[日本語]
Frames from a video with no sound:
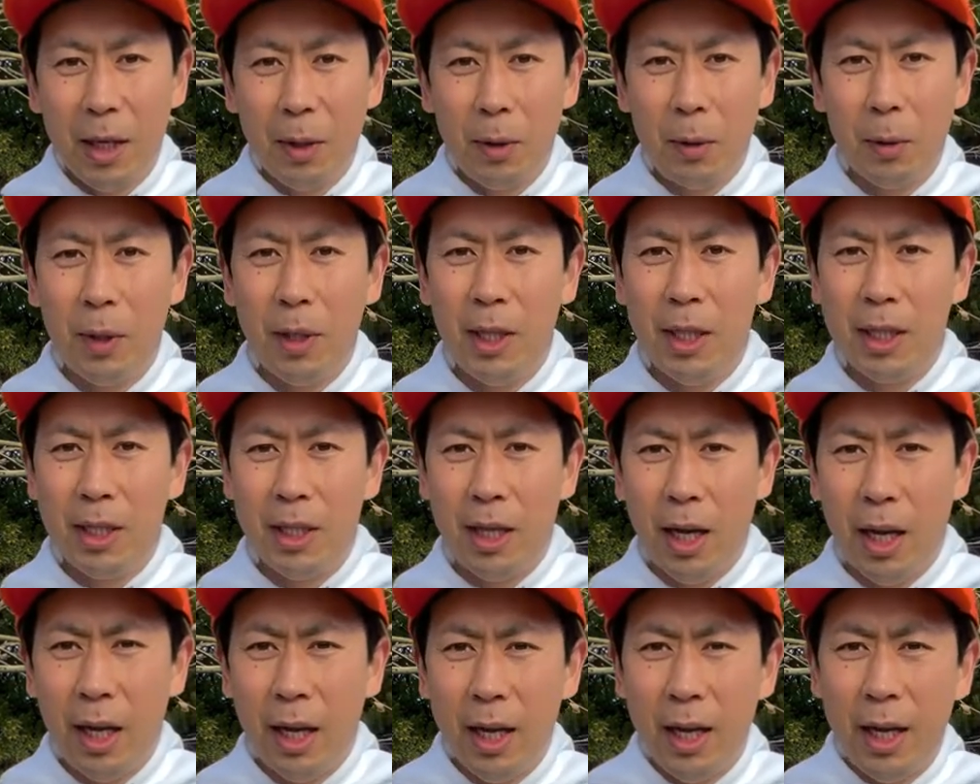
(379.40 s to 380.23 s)
これで
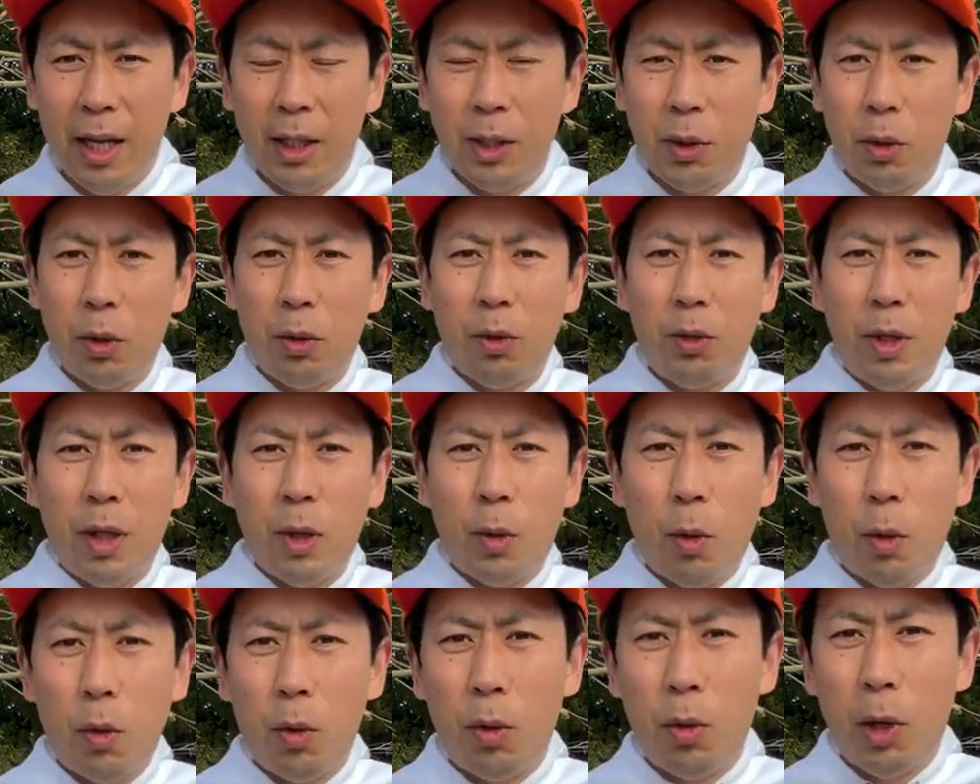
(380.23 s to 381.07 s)
すねちょっと
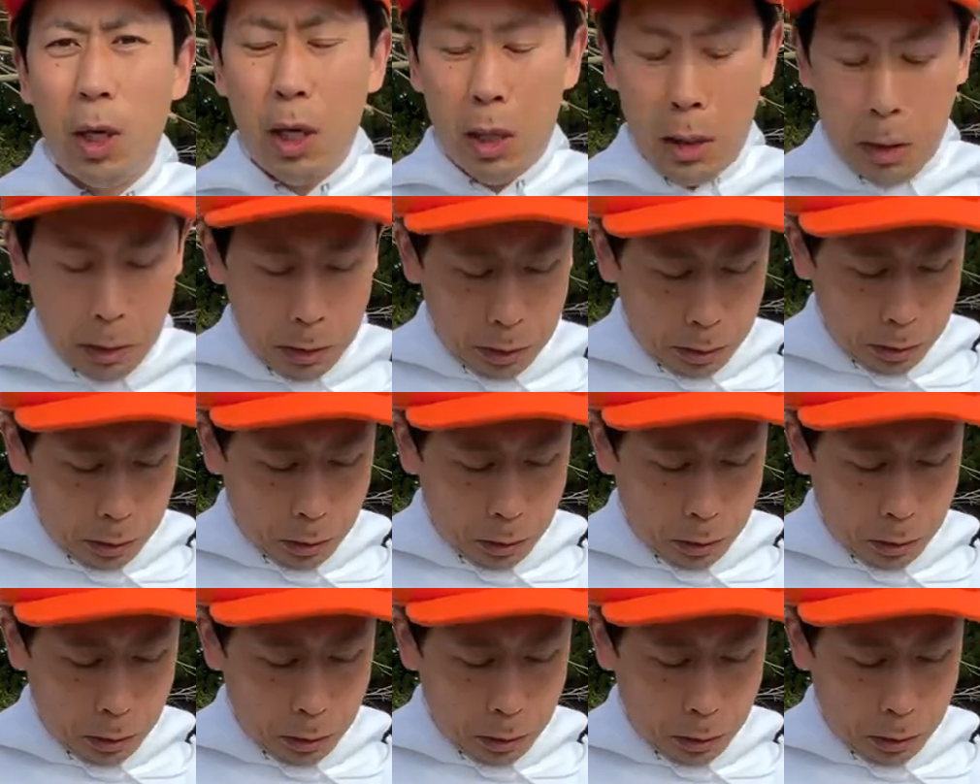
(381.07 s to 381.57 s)
ねここが